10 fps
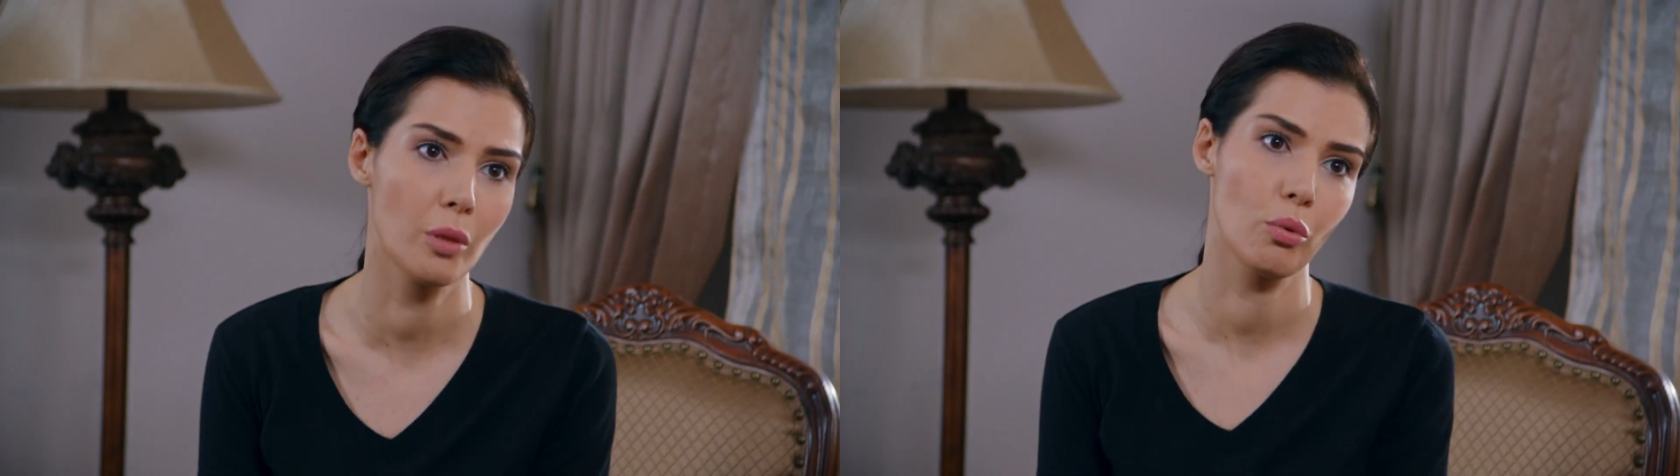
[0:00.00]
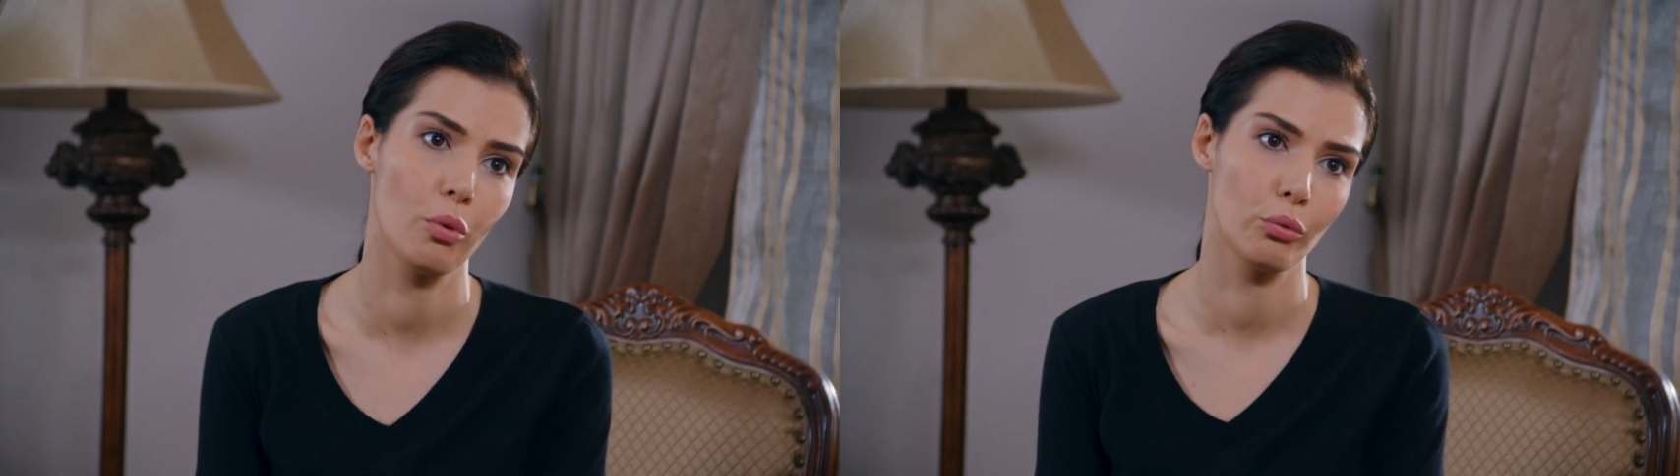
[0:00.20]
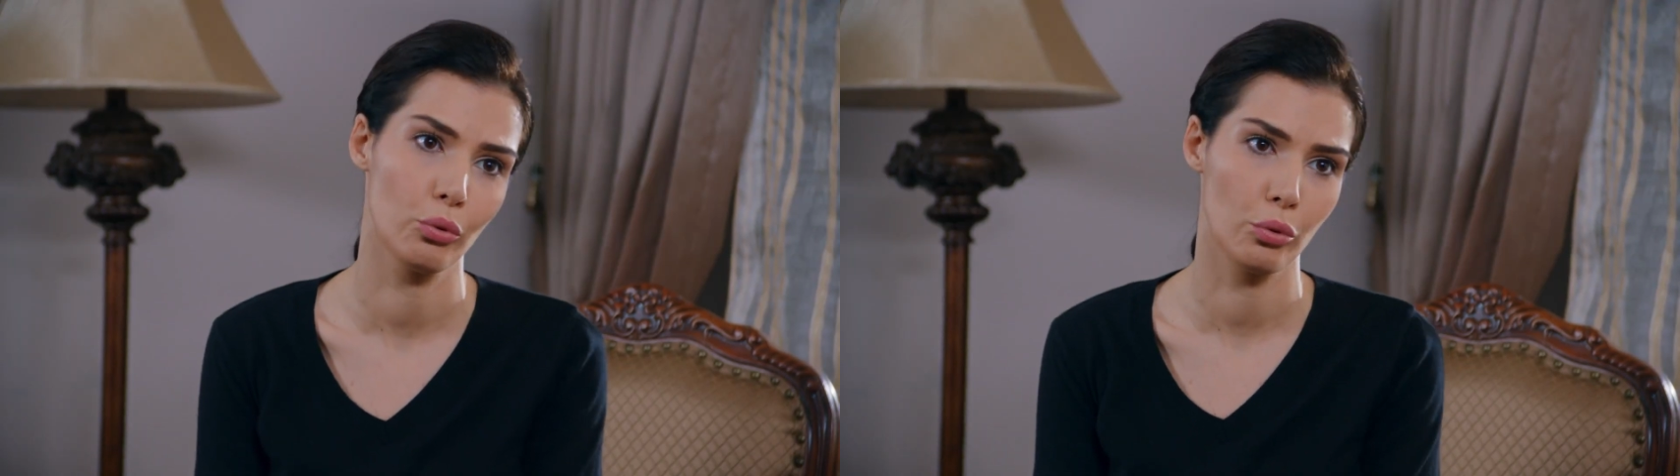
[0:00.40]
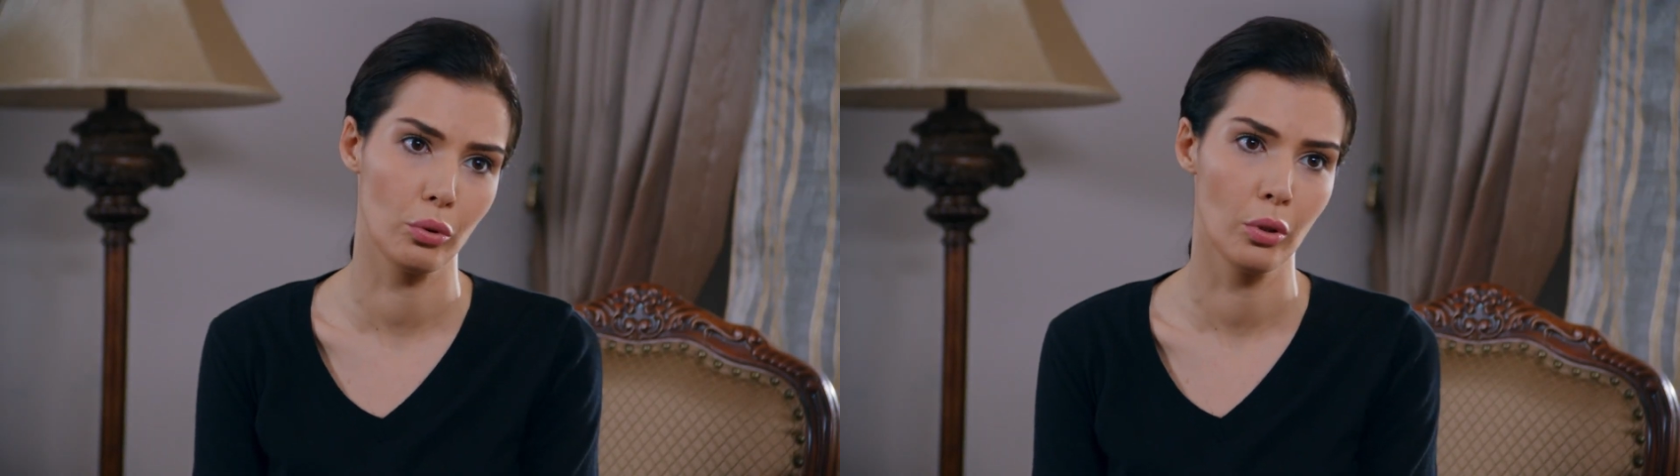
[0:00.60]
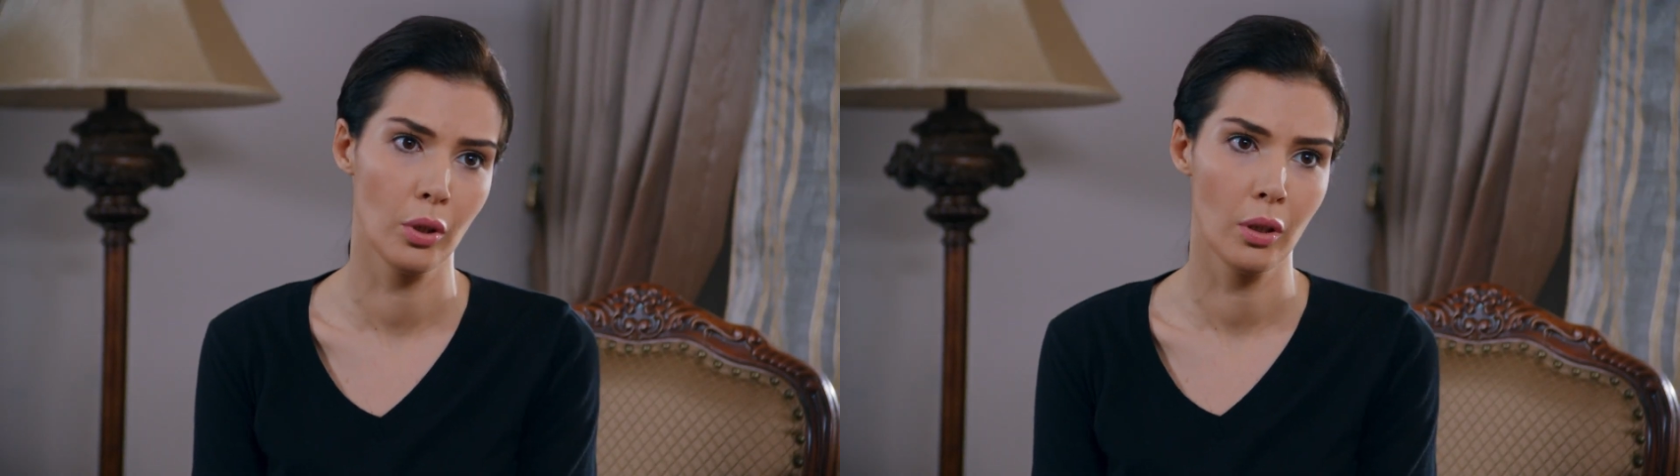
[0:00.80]
muy en
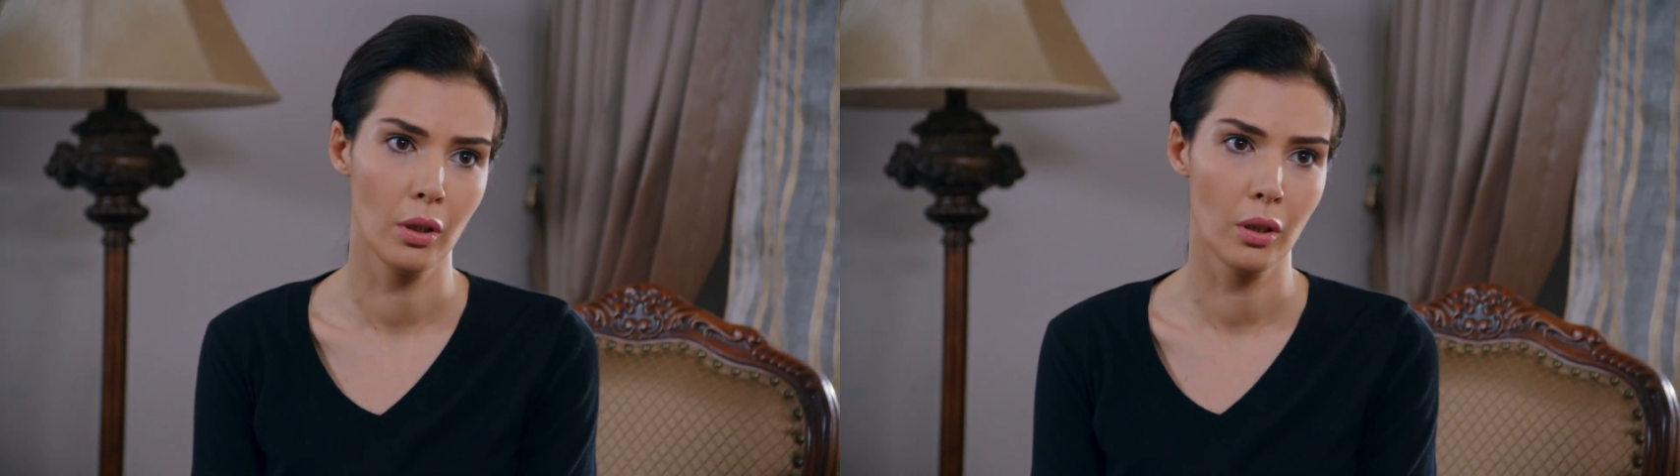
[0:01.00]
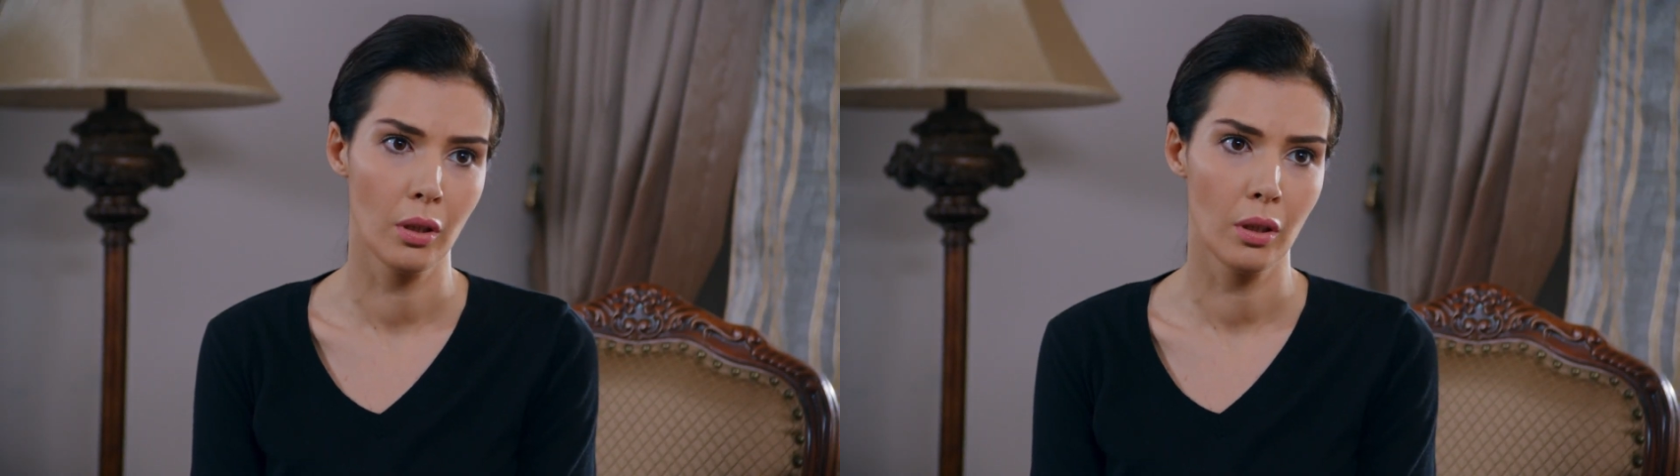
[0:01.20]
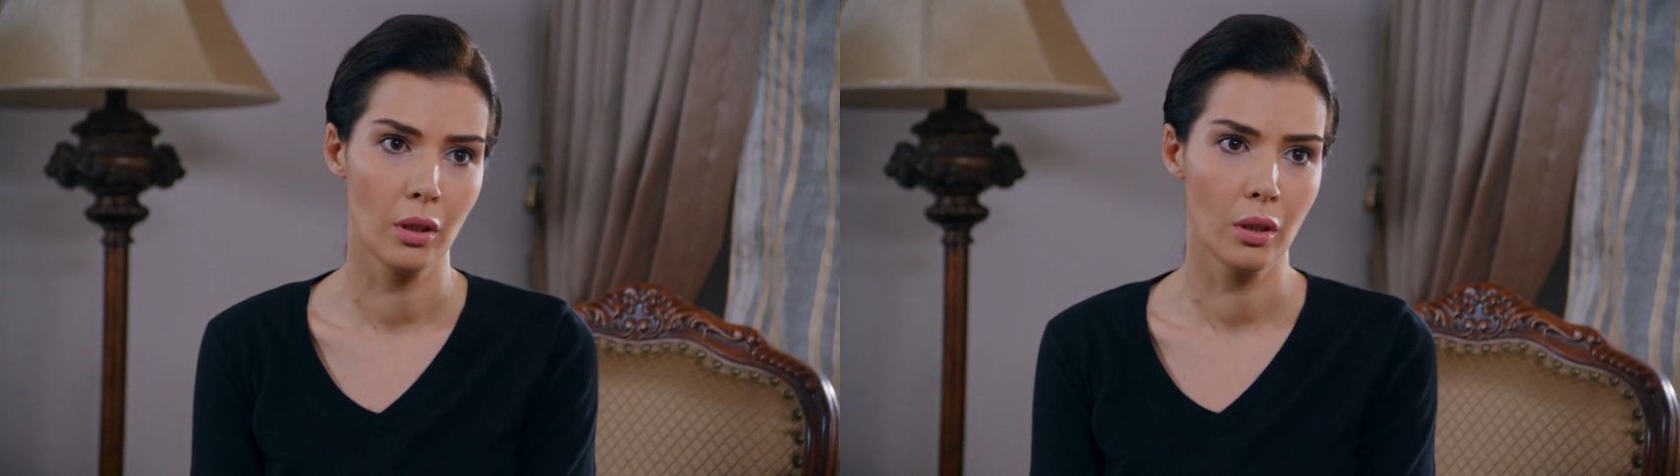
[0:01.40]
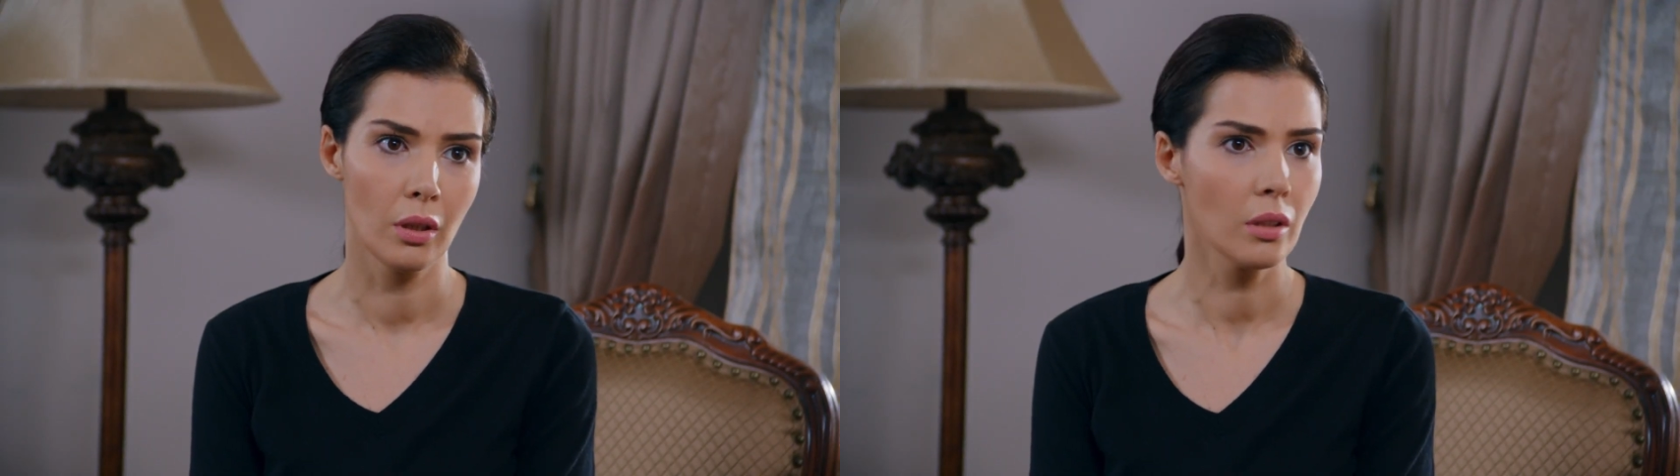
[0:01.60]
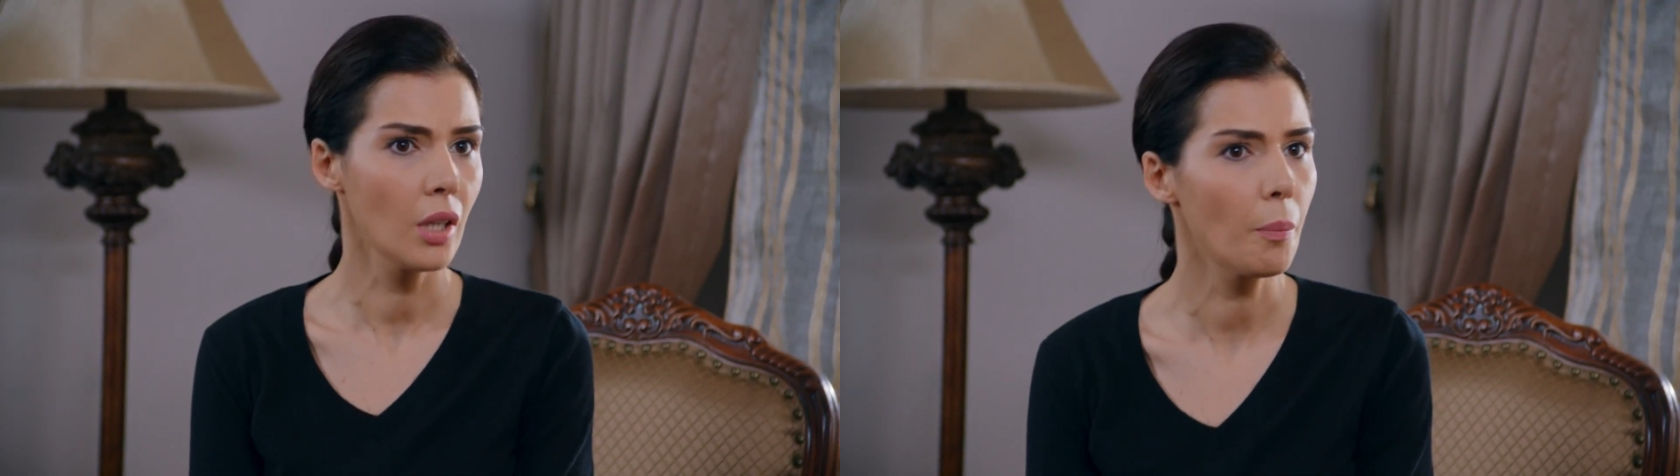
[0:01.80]
serio. ¿No